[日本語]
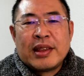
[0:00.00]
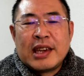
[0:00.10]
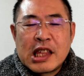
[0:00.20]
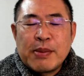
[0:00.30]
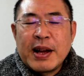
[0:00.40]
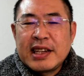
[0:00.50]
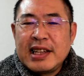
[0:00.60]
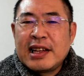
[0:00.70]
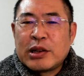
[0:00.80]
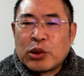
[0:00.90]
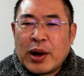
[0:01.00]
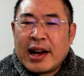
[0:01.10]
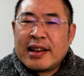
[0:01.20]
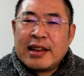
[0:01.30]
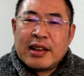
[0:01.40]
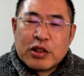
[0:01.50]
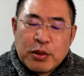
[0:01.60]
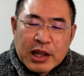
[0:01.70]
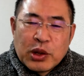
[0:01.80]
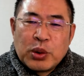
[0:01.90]
一番気になるのは
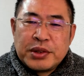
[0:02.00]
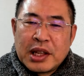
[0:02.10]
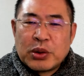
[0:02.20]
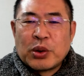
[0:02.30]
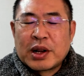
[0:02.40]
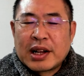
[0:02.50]
スマートフォンなどの